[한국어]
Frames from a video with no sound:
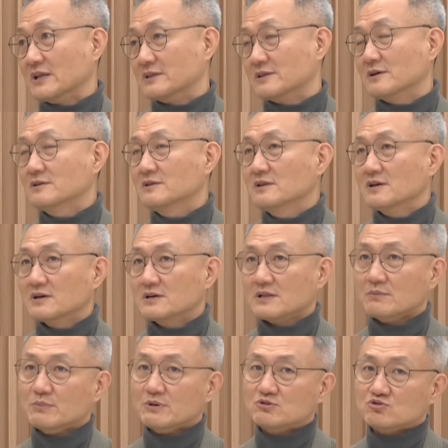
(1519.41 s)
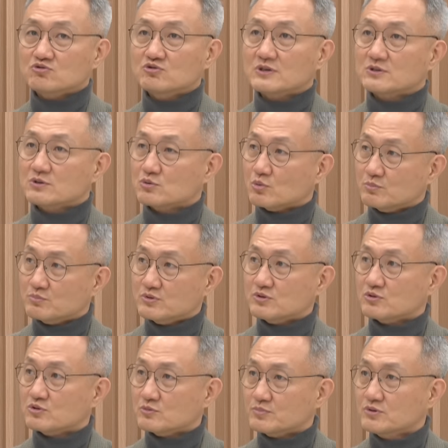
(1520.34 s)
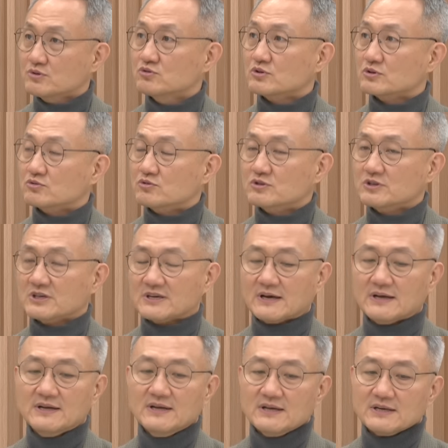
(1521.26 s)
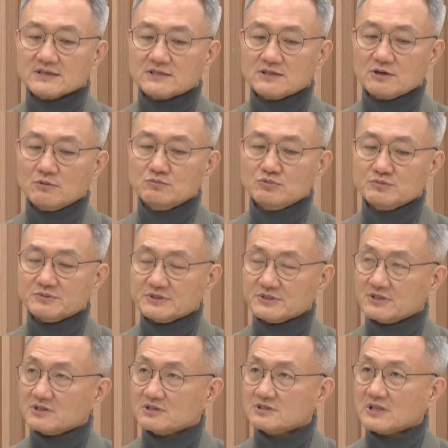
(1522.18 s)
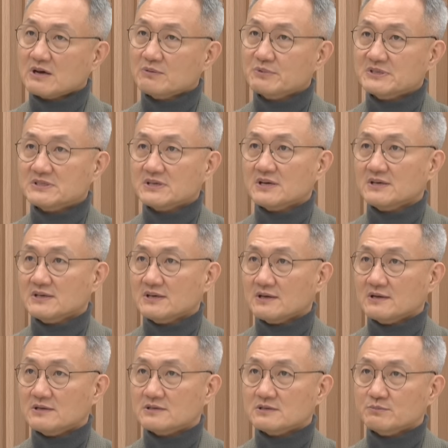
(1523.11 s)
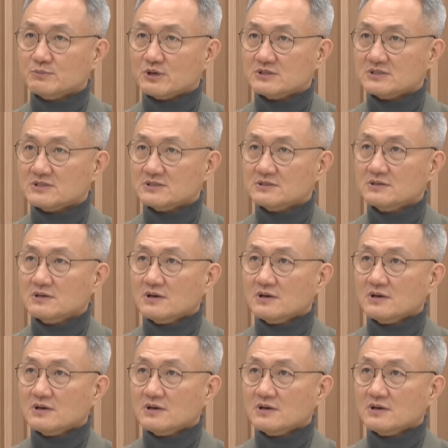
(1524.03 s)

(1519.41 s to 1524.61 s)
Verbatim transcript: 됐던 그다음에 중국에서 돈풀또 풀 쓰고 있고 그러니까 그런 부분들 그다음에 이제 예를 들면은